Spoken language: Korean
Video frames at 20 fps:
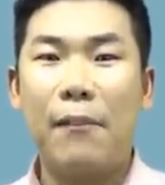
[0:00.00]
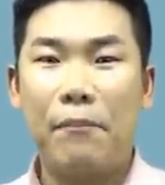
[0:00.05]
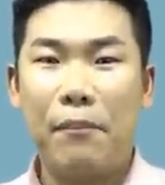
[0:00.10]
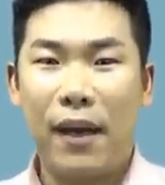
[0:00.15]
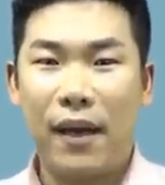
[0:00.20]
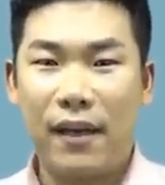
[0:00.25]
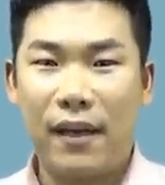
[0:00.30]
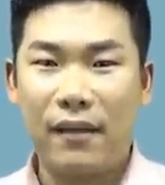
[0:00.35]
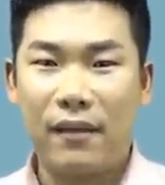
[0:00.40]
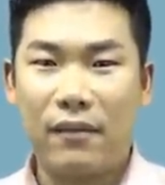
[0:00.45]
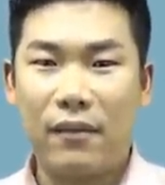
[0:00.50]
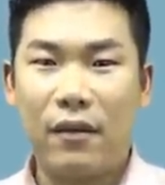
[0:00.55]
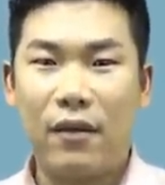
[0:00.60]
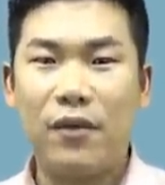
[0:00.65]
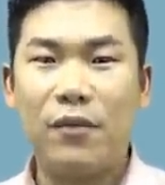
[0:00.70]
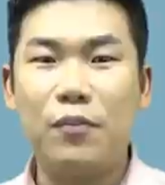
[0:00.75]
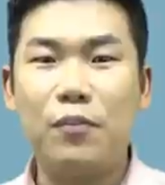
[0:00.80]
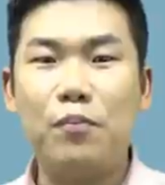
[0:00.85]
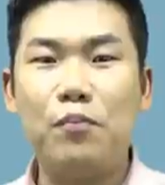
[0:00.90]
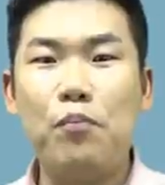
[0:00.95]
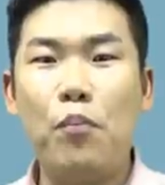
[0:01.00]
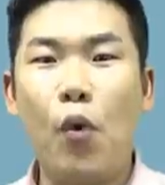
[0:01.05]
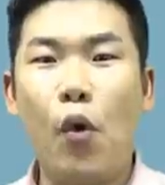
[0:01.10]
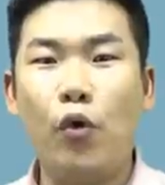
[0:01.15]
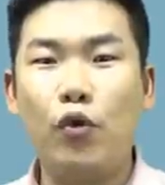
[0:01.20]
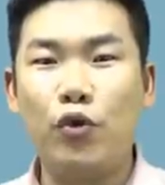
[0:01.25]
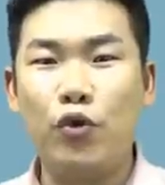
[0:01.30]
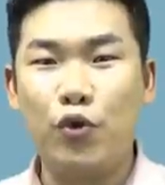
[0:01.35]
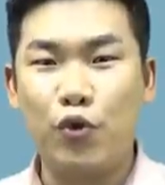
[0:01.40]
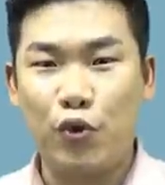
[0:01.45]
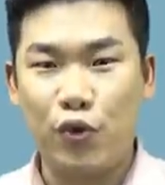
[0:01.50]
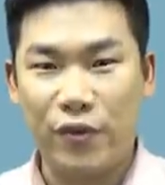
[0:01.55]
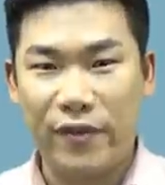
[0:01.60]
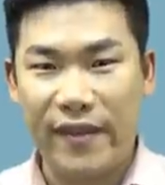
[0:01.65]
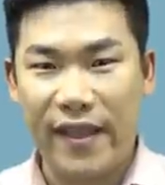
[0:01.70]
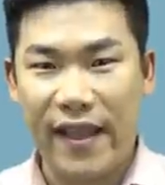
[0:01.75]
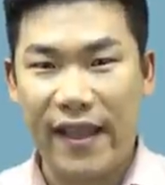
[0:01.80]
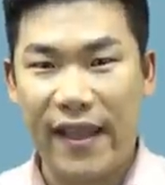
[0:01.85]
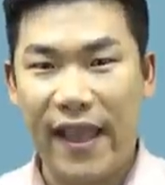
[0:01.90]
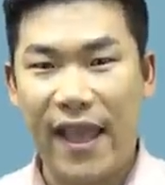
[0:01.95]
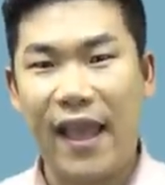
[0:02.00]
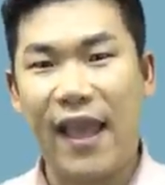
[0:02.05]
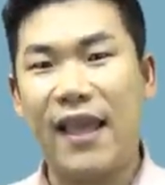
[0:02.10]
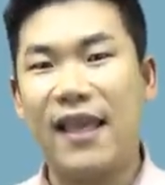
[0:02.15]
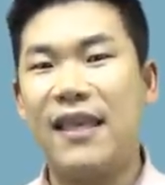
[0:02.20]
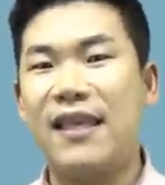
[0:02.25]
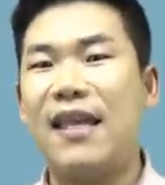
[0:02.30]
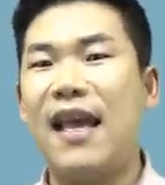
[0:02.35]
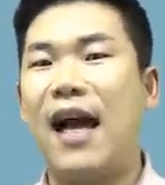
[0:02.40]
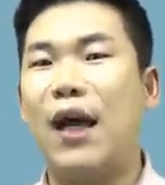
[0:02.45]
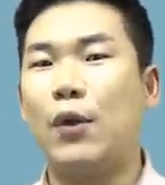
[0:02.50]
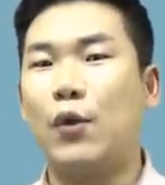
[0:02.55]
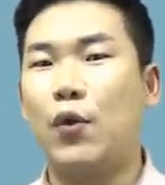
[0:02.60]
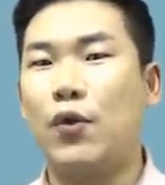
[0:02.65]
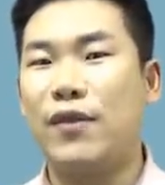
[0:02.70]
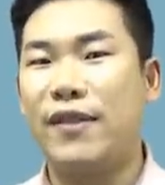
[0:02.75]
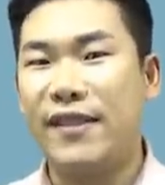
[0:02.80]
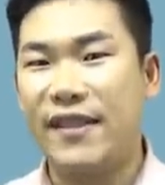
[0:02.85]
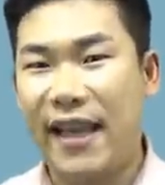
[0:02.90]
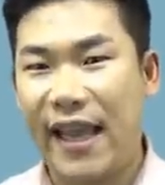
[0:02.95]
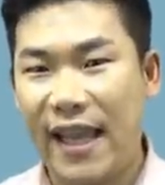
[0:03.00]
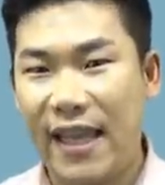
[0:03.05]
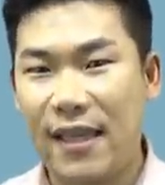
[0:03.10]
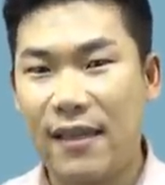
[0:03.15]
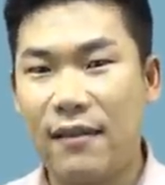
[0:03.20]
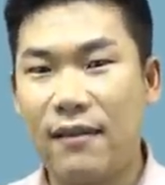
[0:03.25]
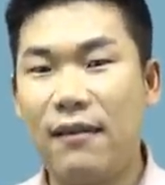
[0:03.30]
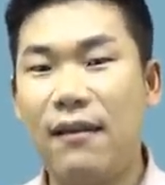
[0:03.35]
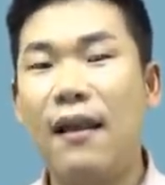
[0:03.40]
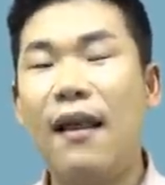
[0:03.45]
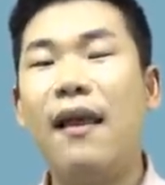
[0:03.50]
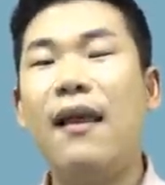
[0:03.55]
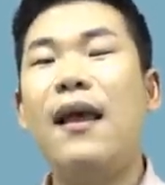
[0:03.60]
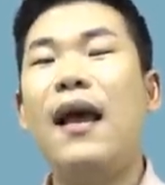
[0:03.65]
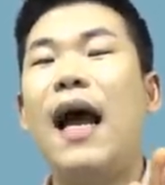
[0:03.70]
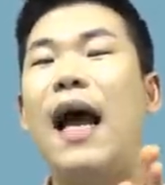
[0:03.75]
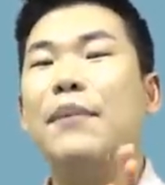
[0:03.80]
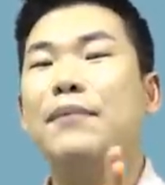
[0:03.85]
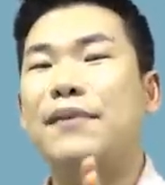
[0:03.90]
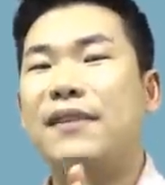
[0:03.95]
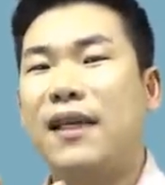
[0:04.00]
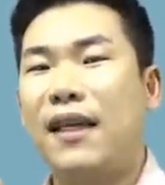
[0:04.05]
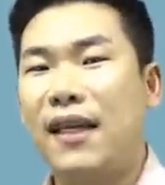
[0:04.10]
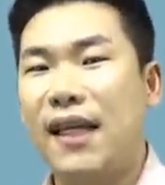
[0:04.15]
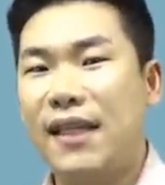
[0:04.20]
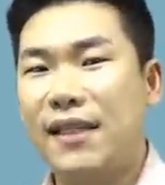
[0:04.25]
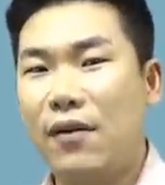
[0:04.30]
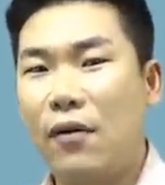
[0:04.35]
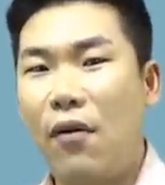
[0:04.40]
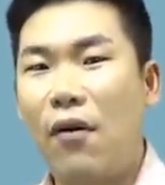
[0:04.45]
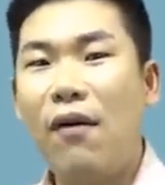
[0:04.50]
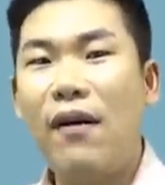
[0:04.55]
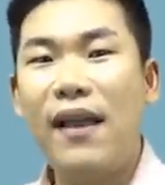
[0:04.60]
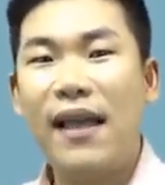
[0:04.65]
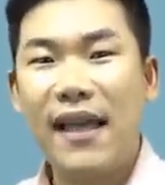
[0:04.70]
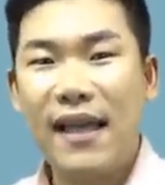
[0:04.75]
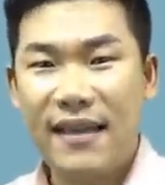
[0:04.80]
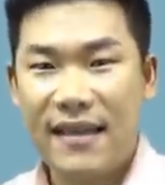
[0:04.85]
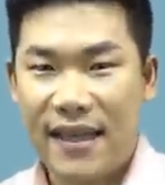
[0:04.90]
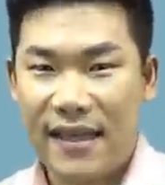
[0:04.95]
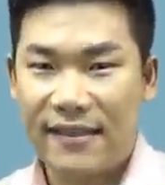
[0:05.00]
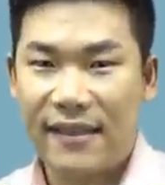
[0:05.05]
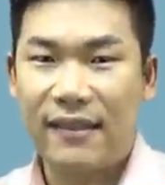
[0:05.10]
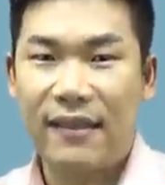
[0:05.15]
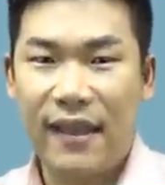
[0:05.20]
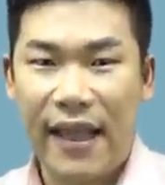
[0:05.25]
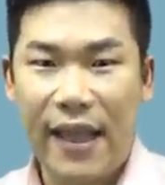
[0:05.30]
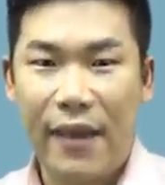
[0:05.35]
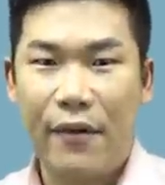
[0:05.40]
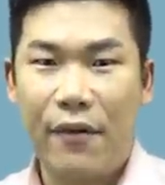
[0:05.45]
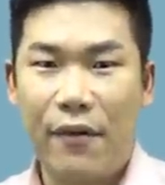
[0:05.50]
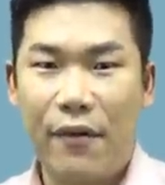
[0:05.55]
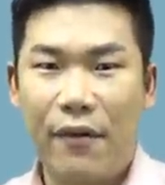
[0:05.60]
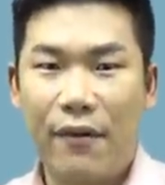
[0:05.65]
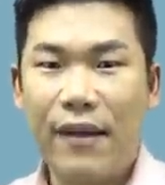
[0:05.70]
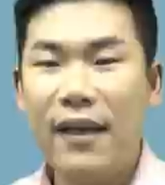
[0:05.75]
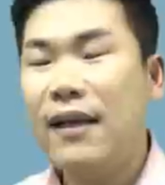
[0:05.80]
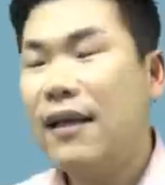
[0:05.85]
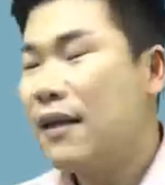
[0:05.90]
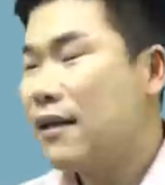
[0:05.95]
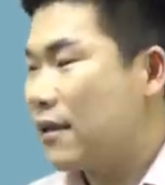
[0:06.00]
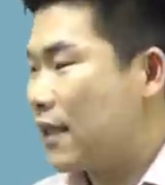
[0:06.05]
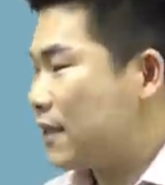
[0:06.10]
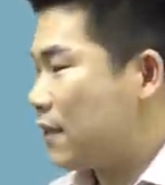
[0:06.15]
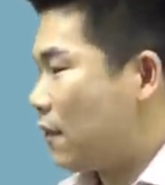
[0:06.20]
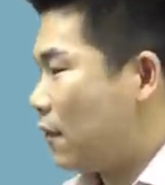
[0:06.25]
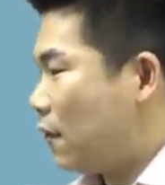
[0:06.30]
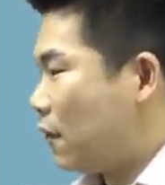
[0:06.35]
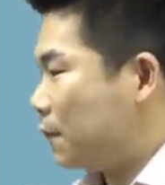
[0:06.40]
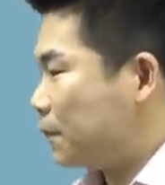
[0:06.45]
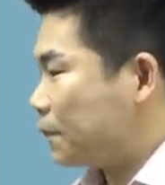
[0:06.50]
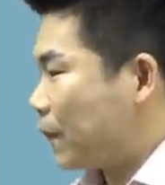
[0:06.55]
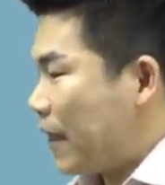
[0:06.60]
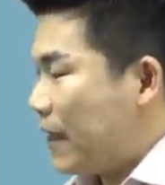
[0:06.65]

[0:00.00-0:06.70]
팔았던 모든 주택의 양도 차익을 합산해서 계산을 해요. 그래서